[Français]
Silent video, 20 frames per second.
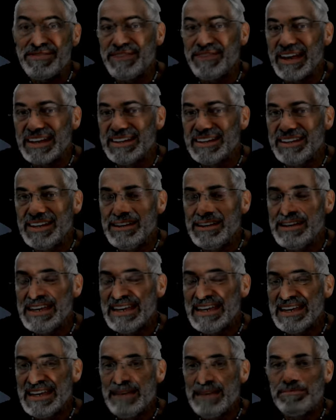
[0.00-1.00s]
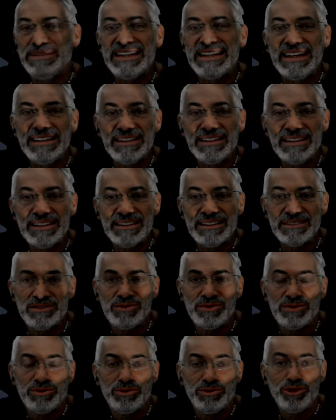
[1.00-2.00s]
affectée et pleine
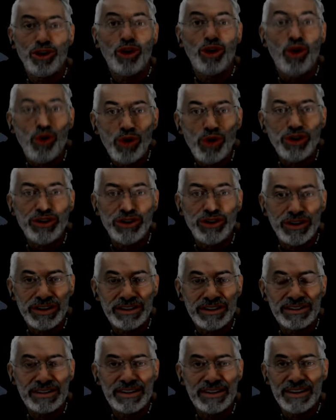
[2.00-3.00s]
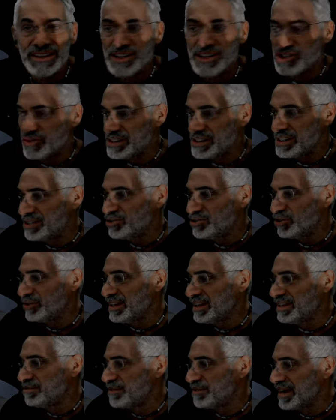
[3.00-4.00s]
de rouille. Je vais essayer de
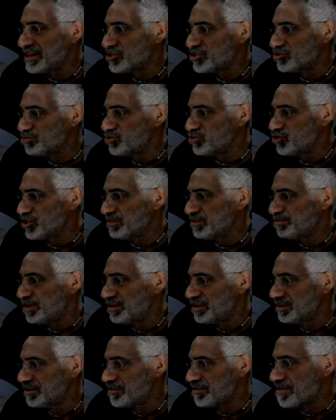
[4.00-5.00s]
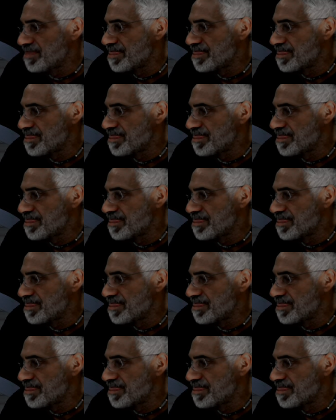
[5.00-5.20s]
trouver l'image, bougez pas.